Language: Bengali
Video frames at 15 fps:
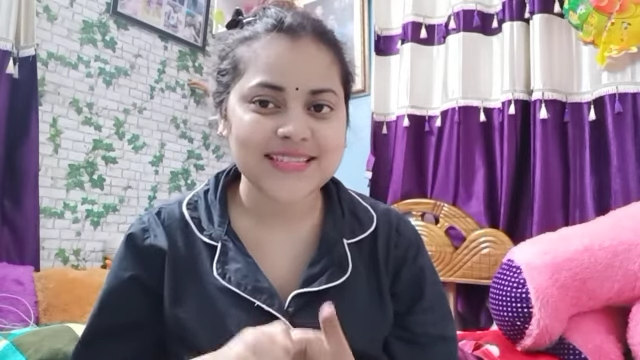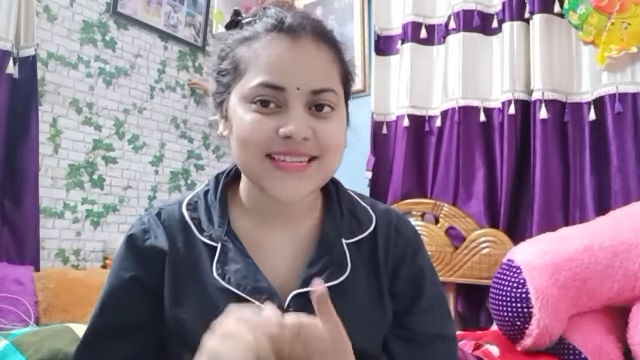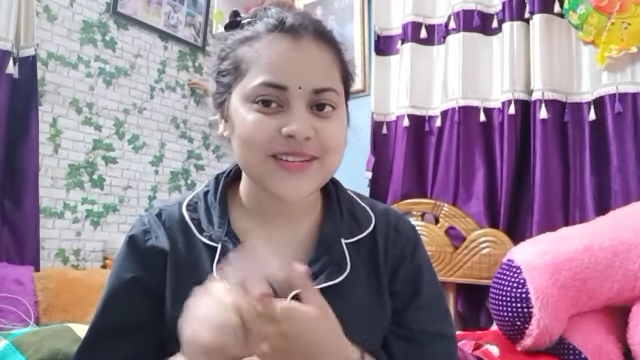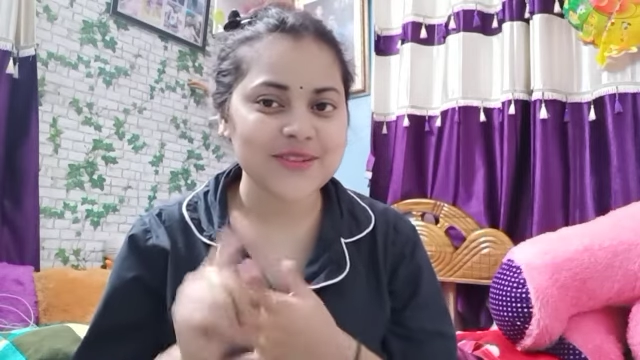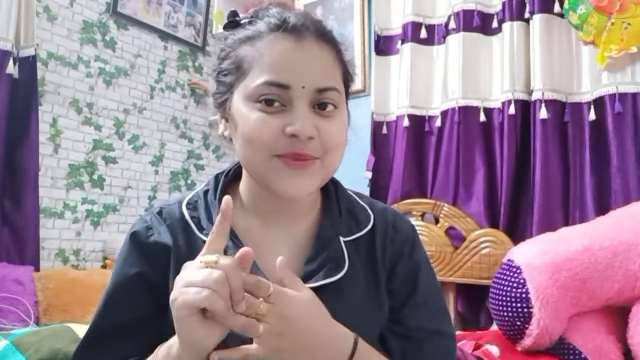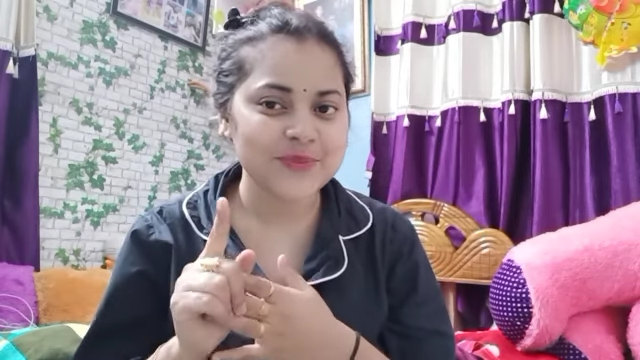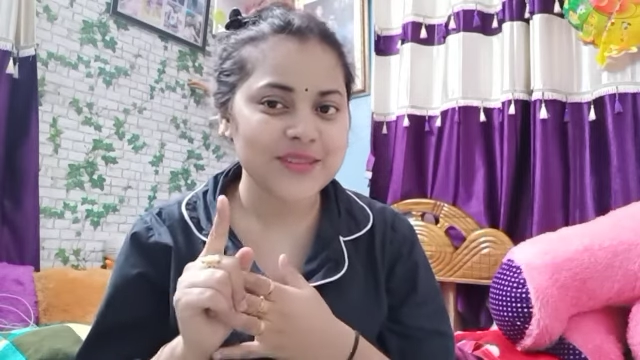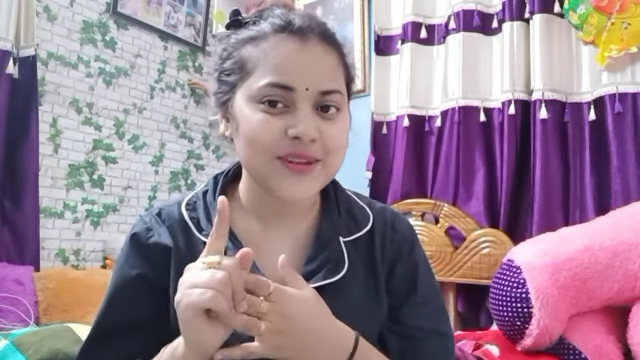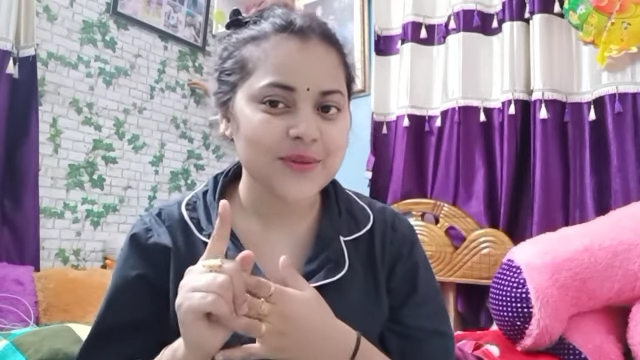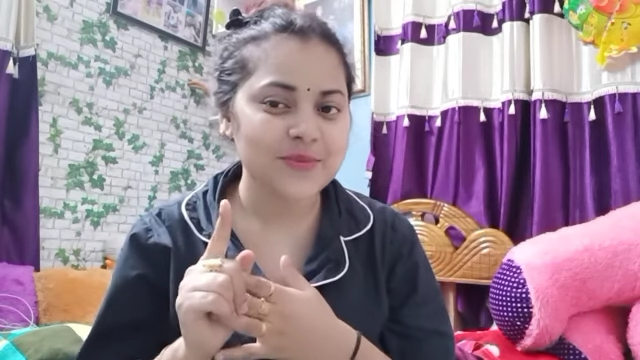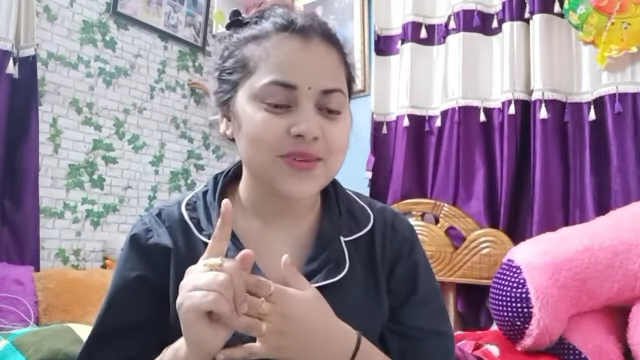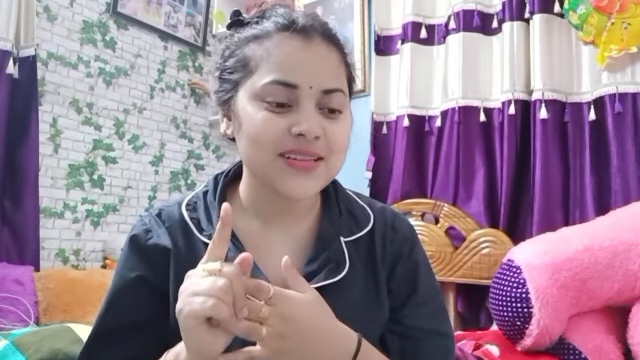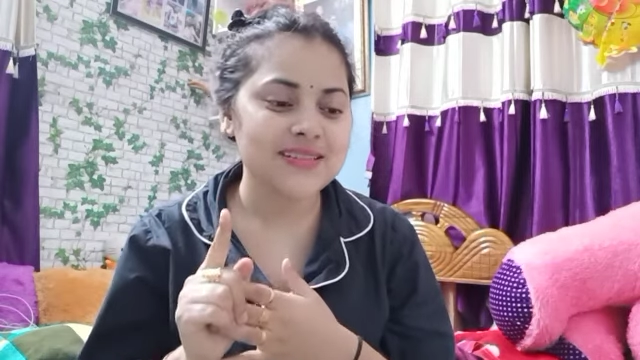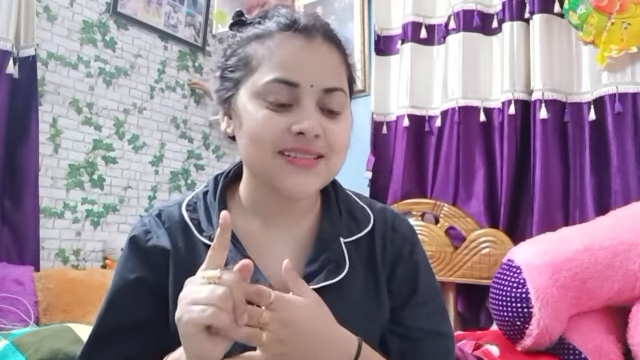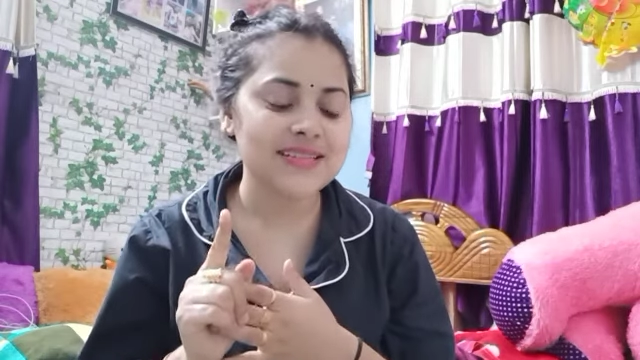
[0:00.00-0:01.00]
সেটা তোমাদের
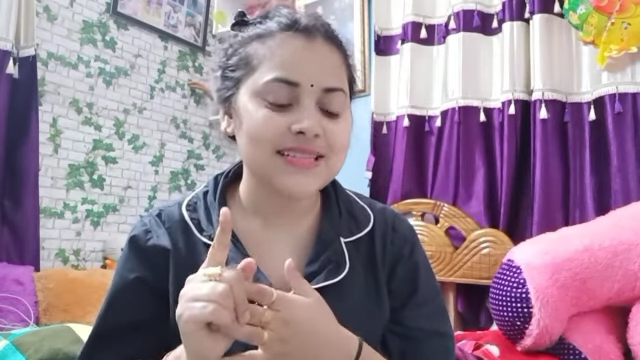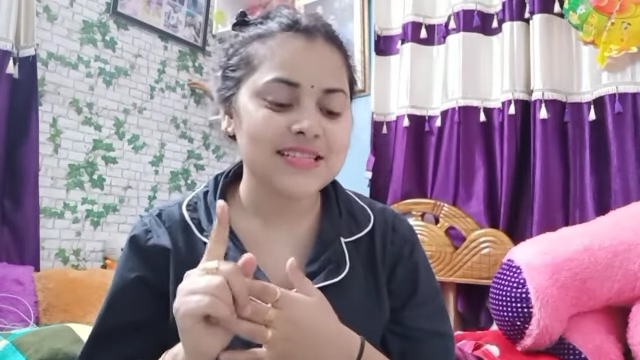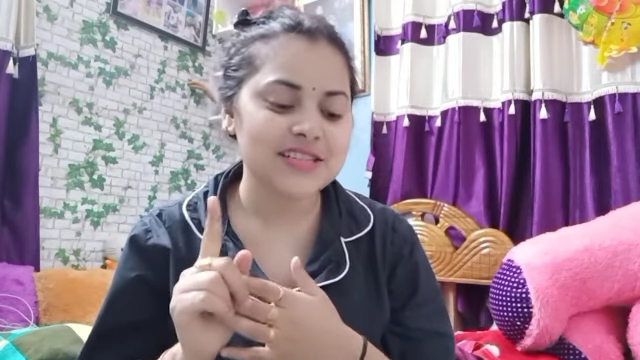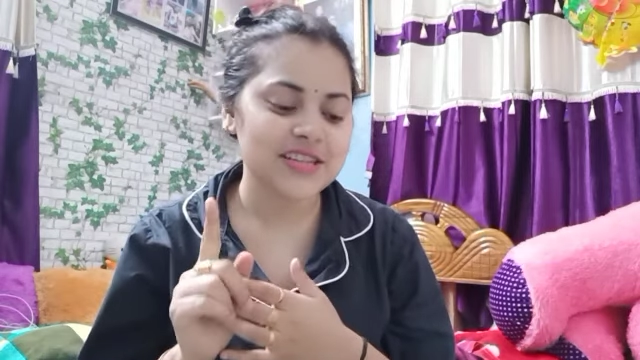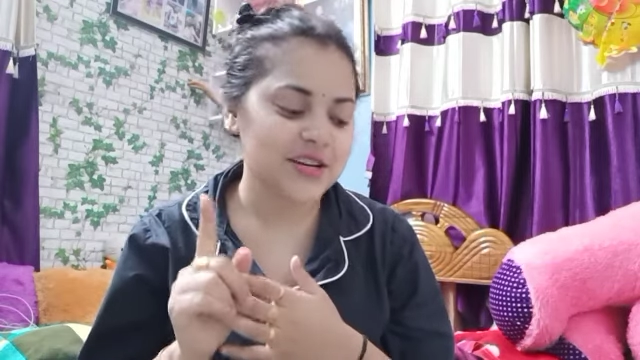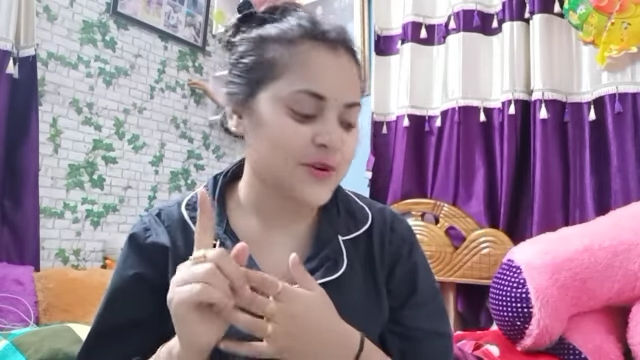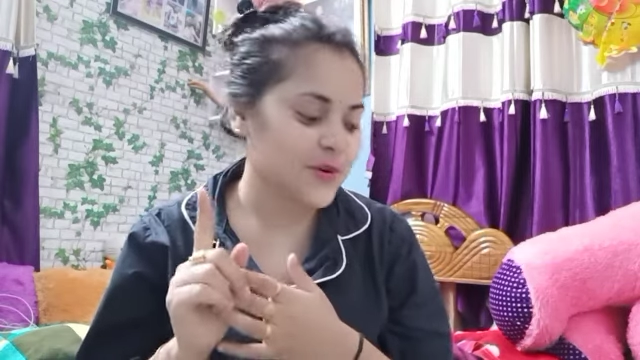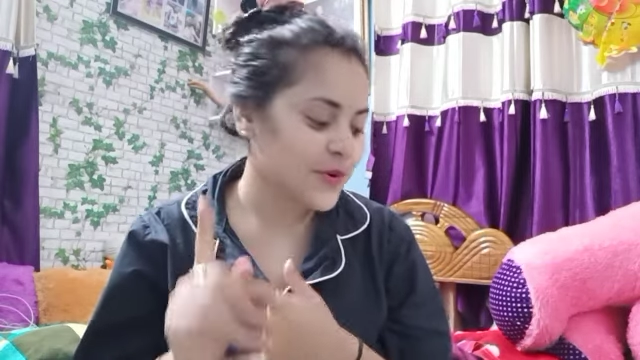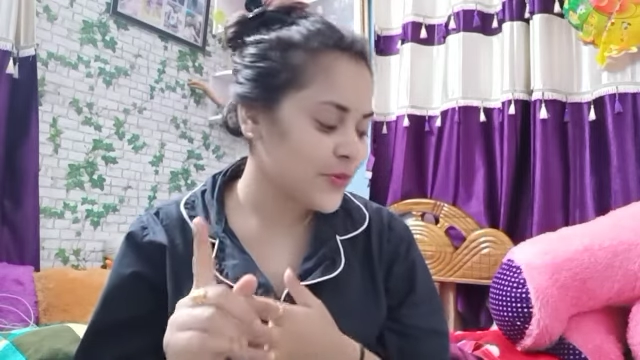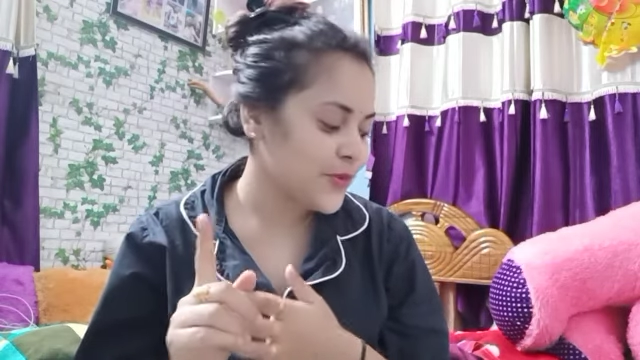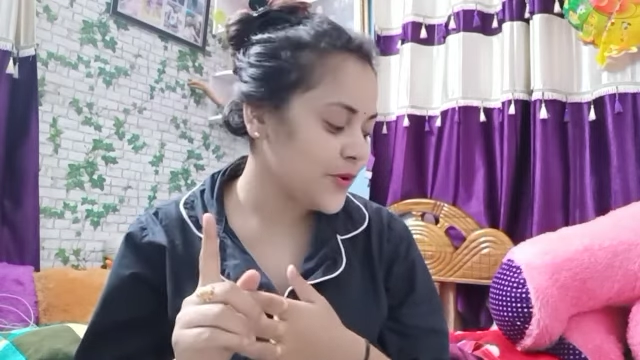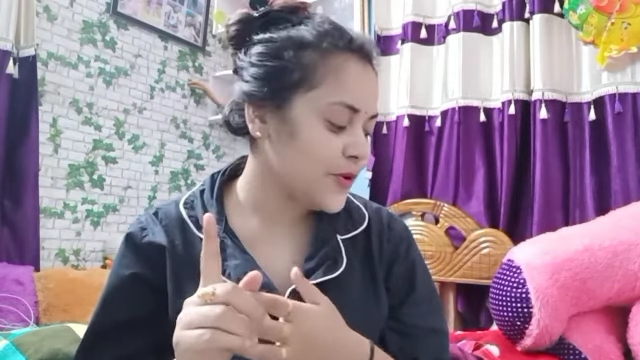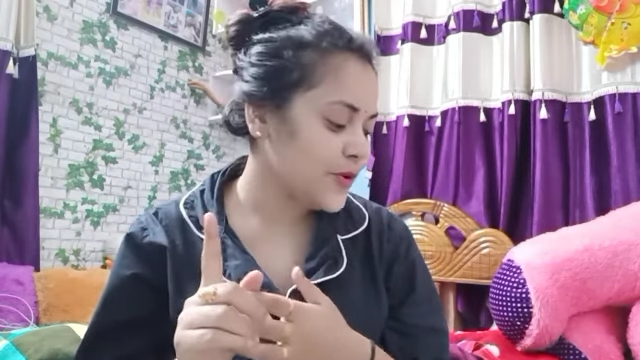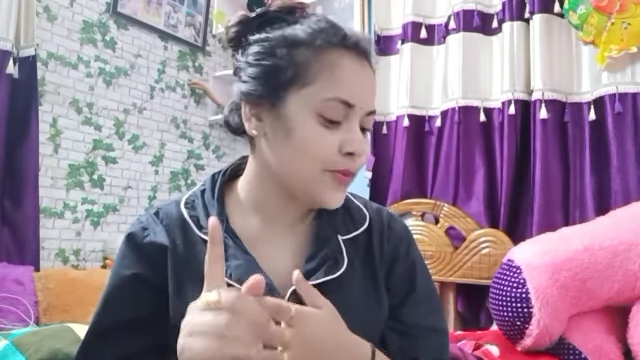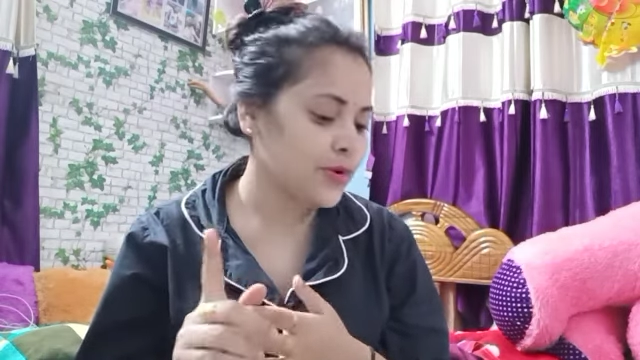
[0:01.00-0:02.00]
অবভিয়াসলি শেয়ার
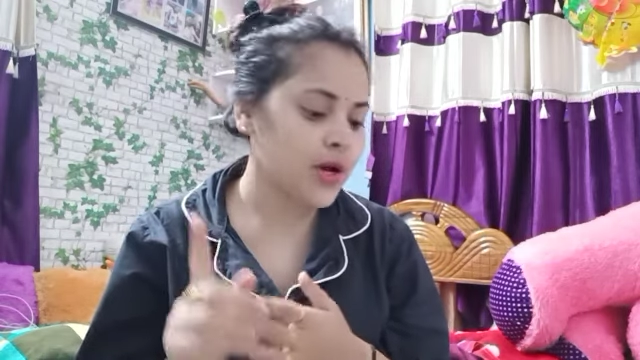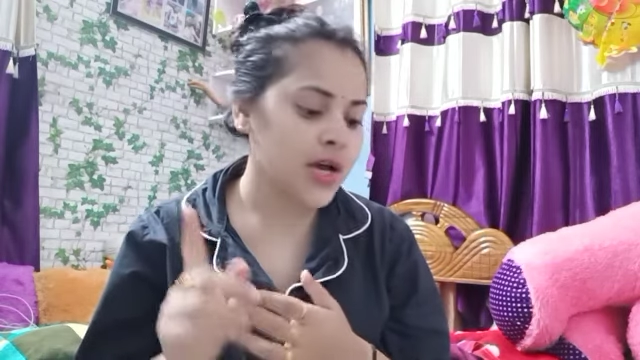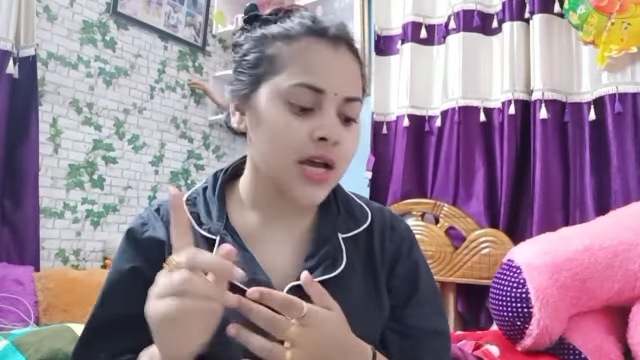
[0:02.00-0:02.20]
করবই করব